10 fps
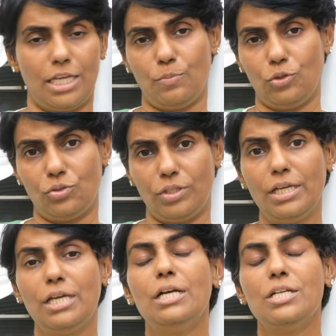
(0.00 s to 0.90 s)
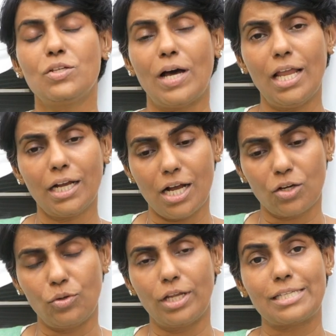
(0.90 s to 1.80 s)
తగ్గిపోతుంది సో అలా
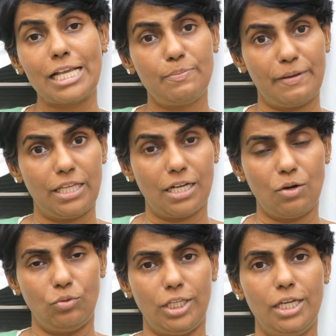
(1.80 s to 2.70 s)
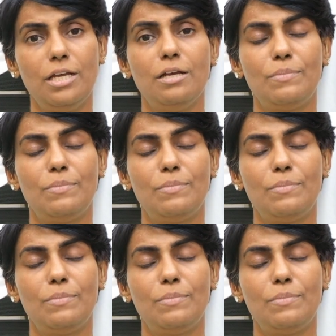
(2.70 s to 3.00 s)
కాకుండా సైజ్ పెద్దగా ఉంది